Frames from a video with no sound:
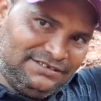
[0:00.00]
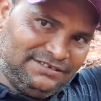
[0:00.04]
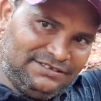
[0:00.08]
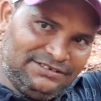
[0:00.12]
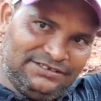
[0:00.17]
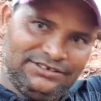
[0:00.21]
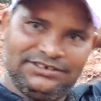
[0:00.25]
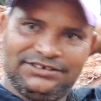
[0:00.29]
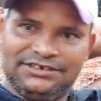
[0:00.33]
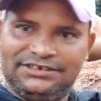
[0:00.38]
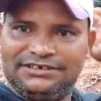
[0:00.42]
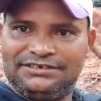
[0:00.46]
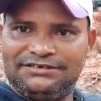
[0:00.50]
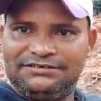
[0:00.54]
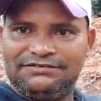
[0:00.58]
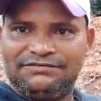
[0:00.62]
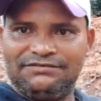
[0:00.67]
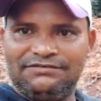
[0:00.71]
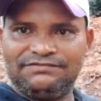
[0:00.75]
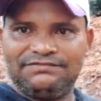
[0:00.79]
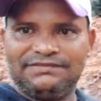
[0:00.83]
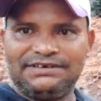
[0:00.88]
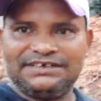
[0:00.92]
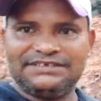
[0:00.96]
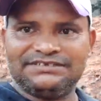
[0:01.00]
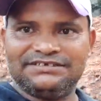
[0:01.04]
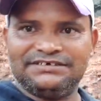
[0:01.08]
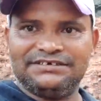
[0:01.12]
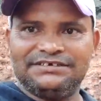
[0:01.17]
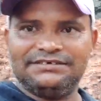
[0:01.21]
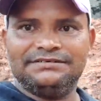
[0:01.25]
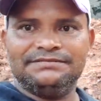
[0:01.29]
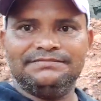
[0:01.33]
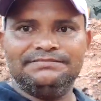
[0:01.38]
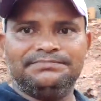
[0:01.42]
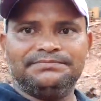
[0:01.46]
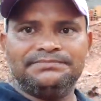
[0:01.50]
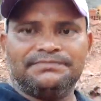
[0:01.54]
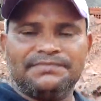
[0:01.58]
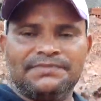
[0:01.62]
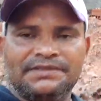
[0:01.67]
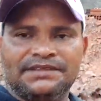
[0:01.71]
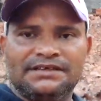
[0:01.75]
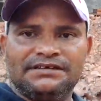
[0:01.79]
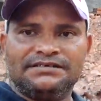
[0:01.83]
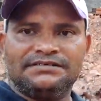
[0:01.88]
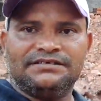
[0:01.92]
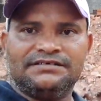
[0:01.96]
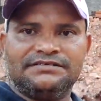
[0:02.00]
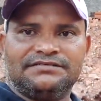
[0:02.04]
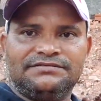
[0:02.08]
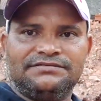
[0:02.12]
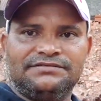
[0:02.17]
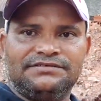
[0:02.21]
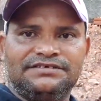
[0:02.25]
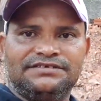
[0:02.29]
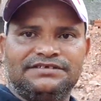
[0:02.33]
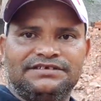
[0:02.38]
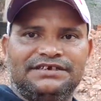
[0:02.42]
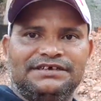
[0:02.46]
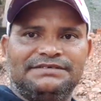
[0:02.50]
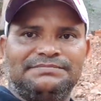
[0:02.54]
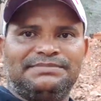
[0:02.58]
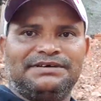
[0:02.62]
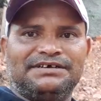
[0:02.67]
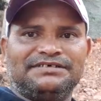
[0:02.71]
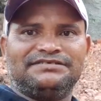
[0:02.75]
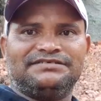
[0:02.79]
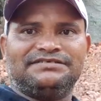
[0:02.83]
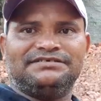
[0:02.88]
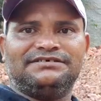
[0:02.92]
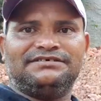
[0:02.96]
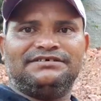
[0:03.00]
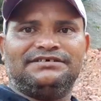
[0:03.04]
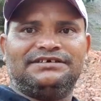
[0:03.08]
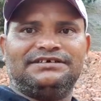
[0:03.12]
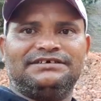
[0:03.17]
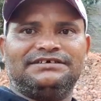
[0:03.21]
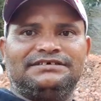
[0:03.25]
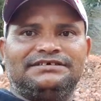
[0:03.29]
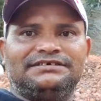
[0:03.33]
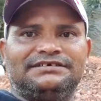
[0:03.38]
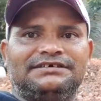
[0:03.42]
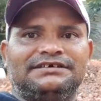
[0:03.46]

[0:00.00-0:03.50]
Deixa aí que eu vou fazer essas coisinhas aí pra senhora.